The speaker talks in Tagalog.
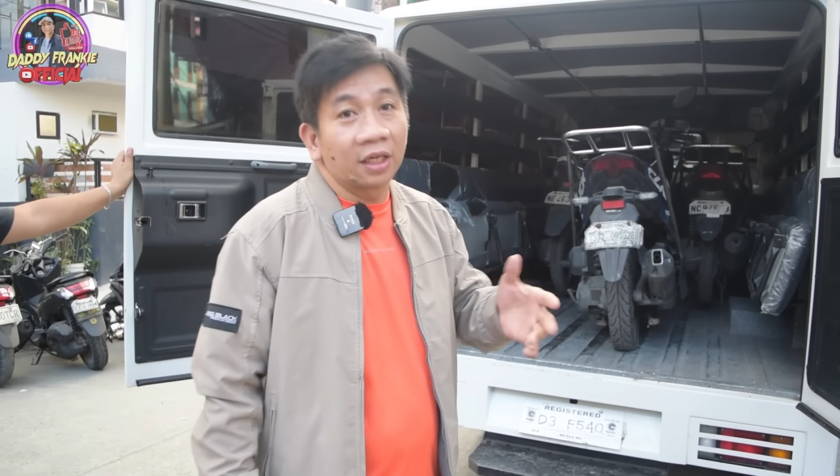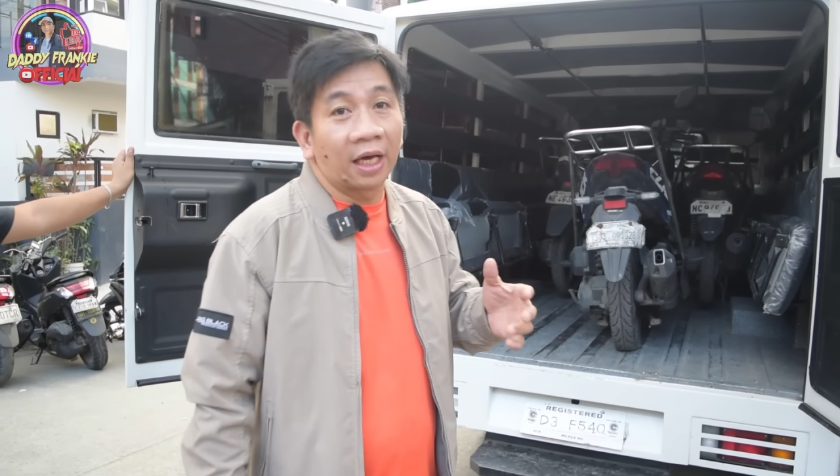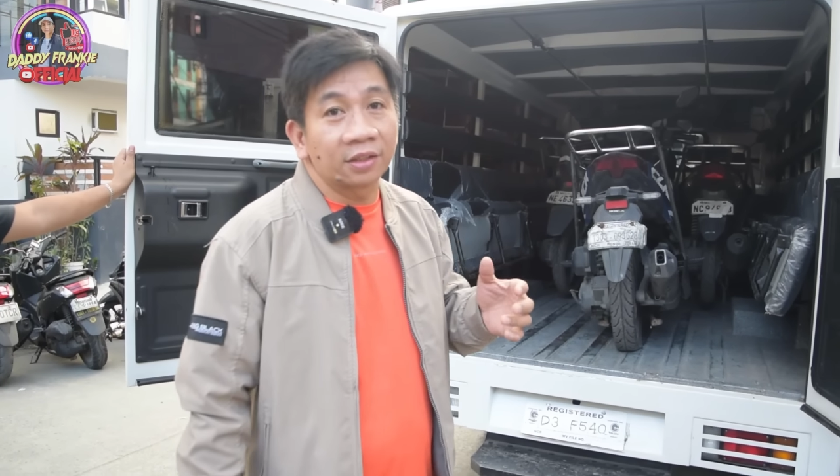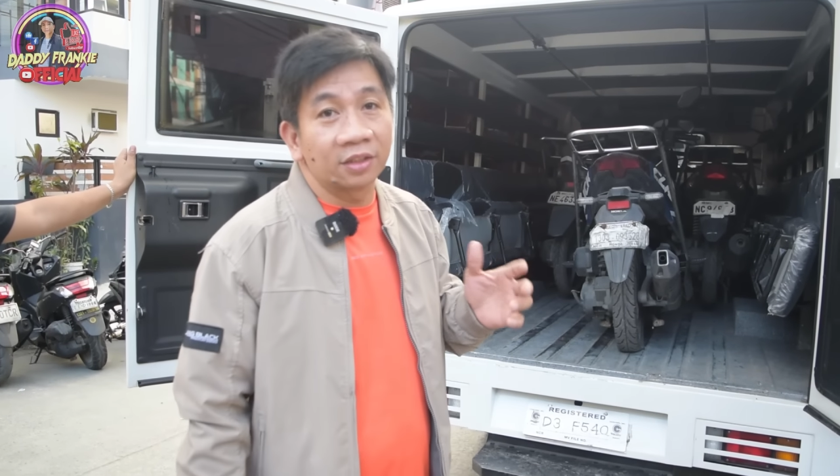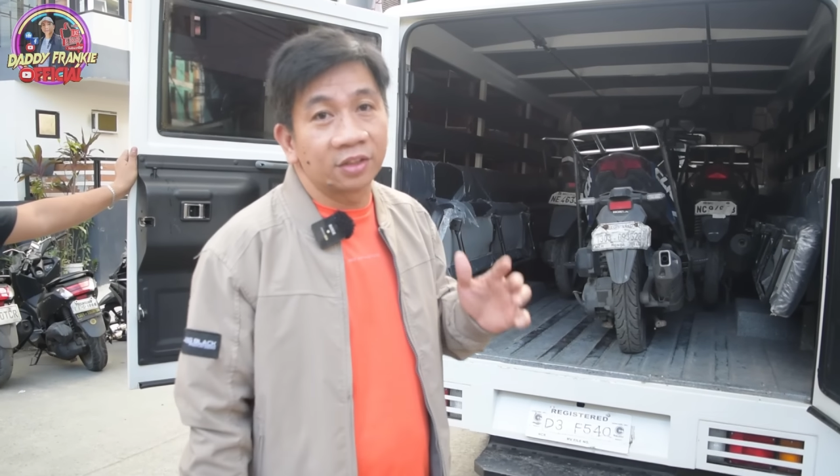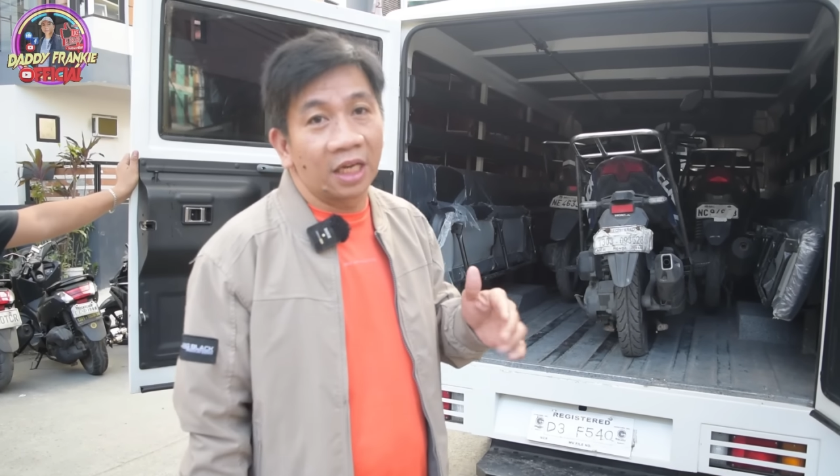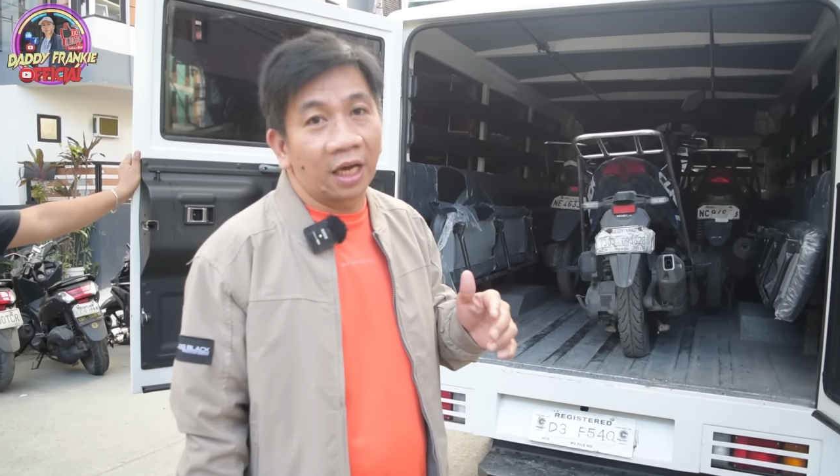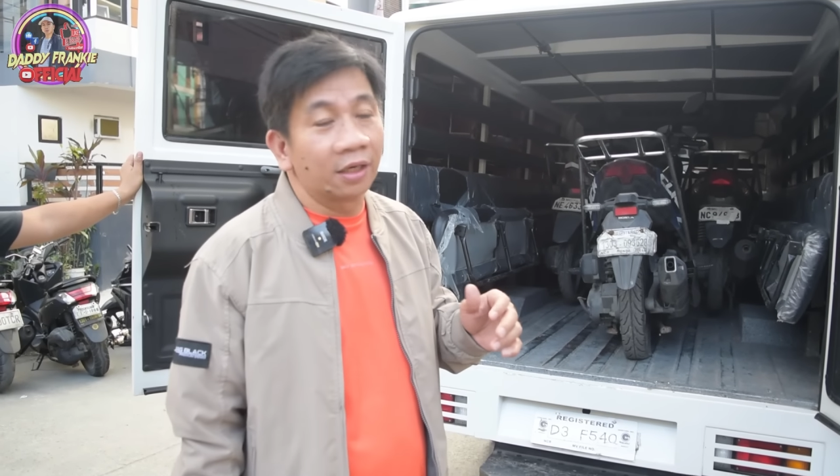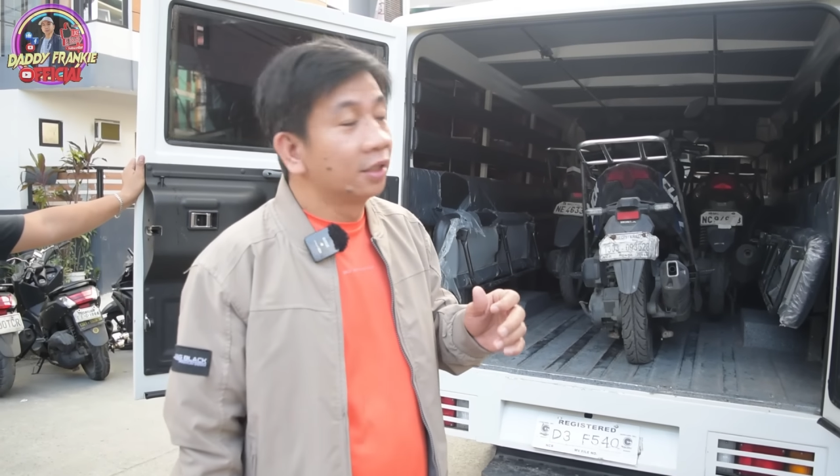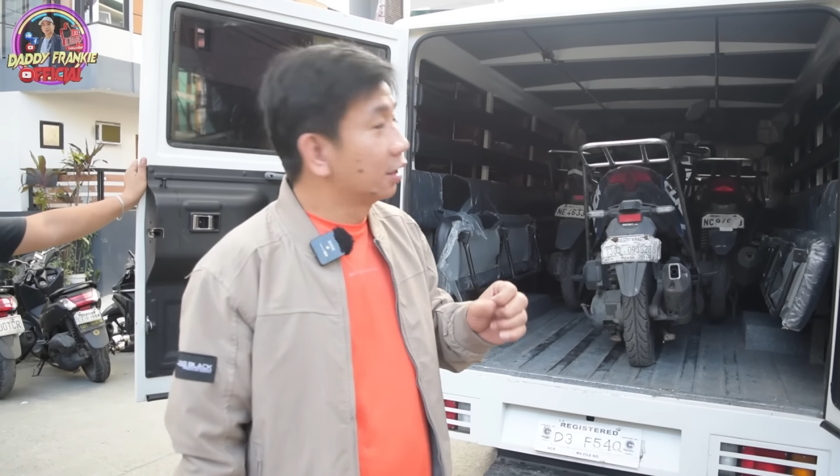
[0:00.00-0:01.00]
natin
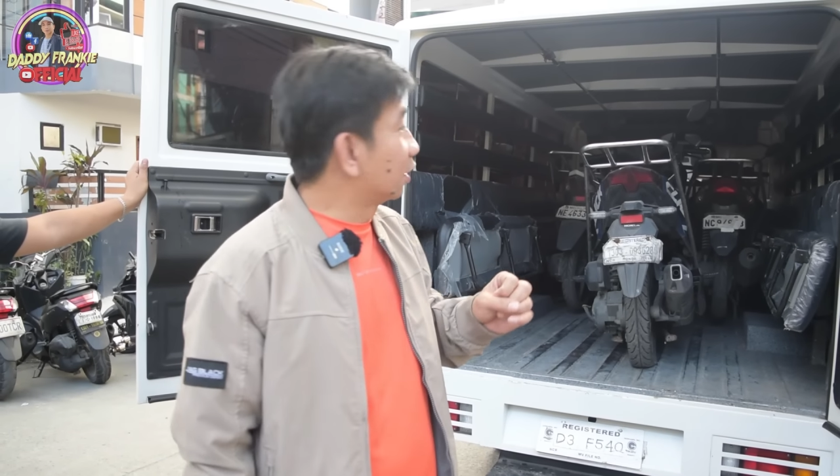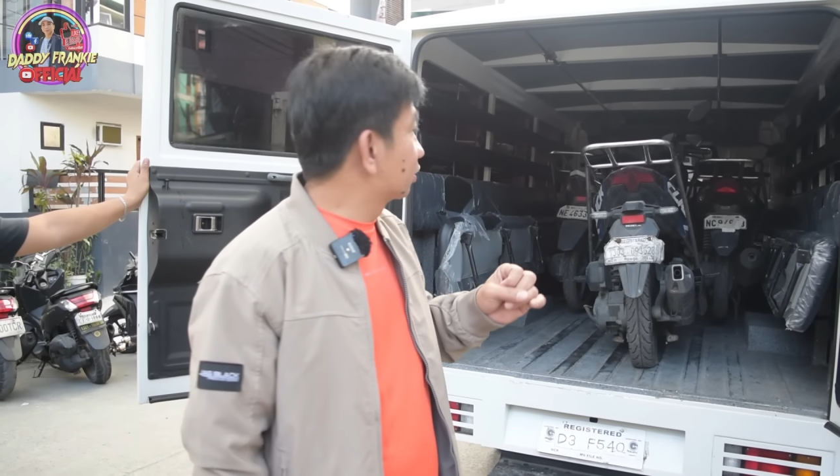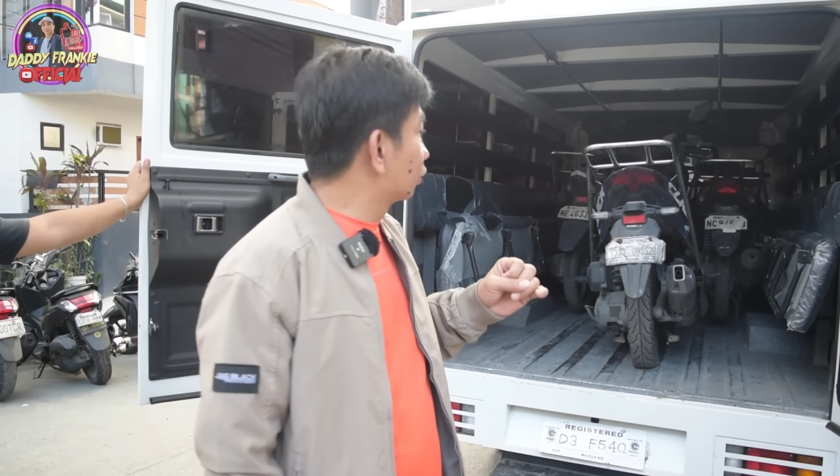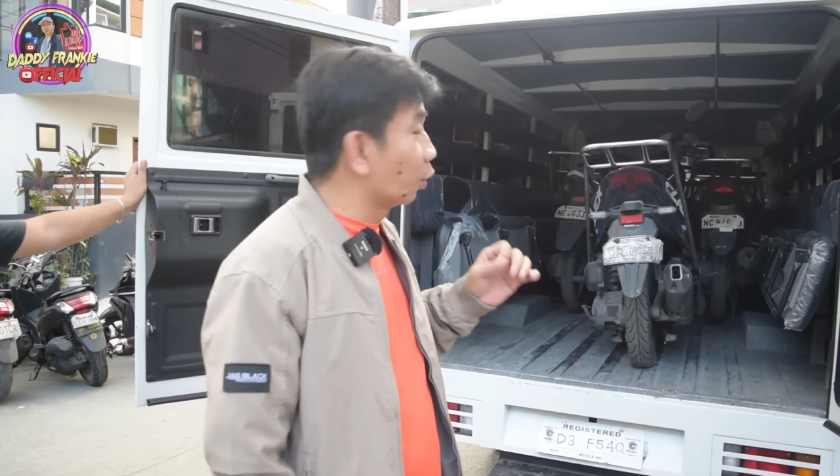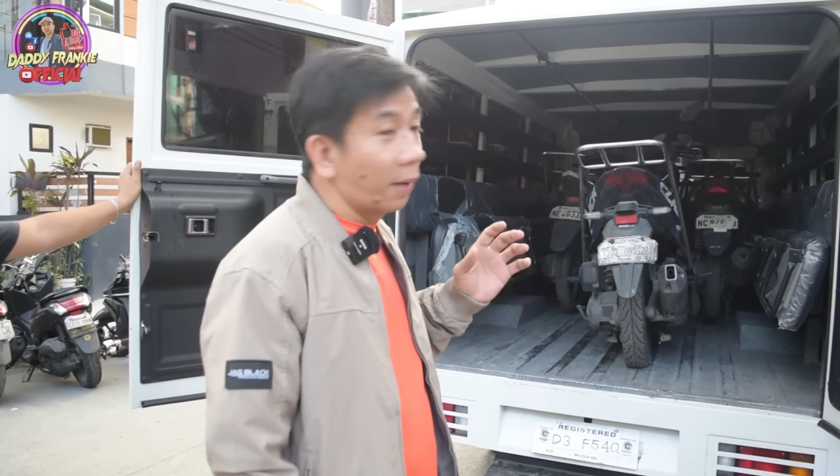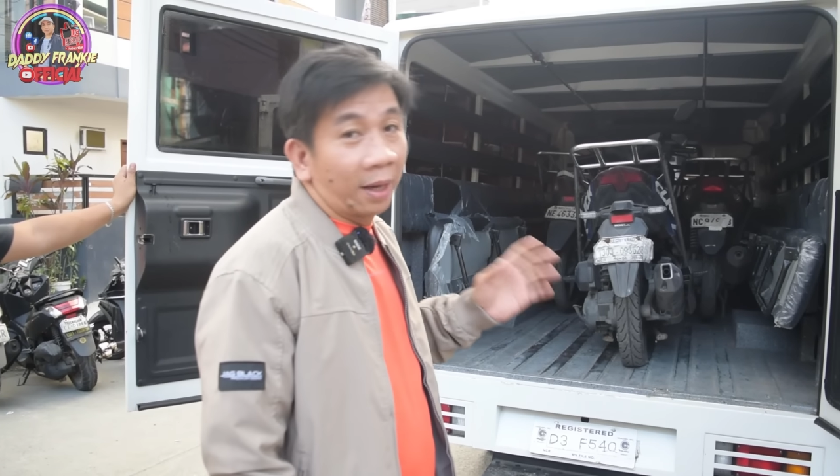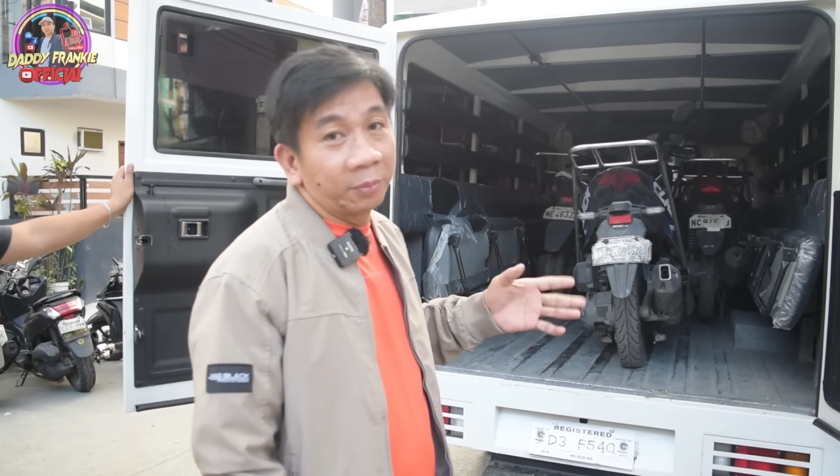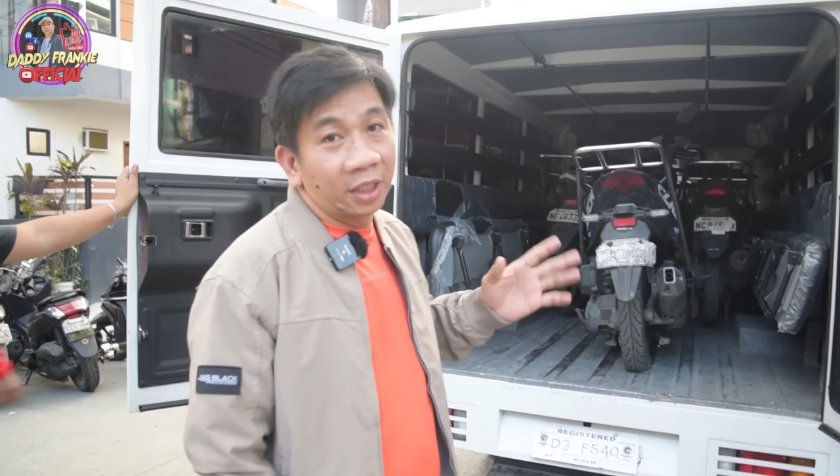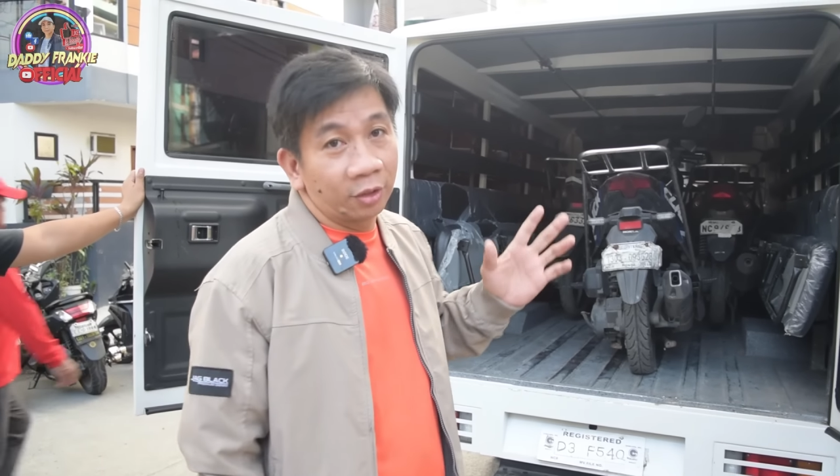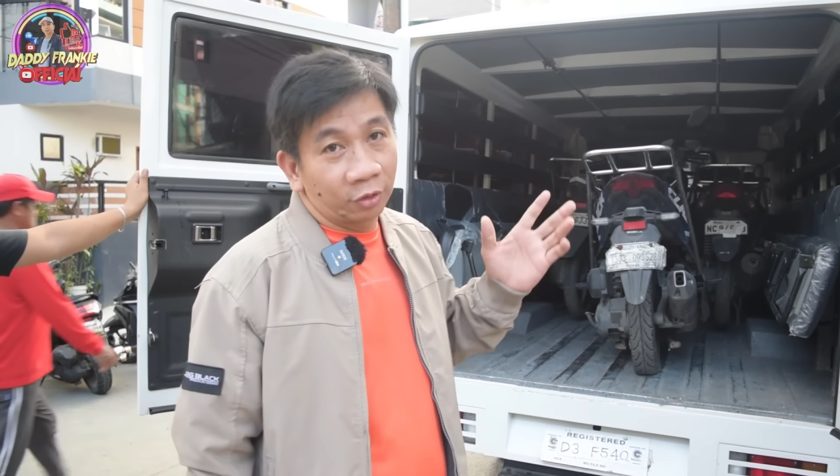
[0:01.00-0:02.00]
sila is
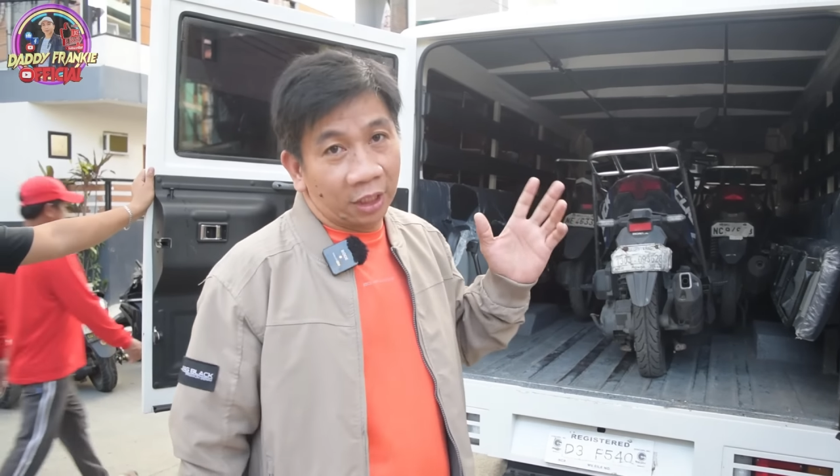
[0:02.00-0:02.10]
dumami na yung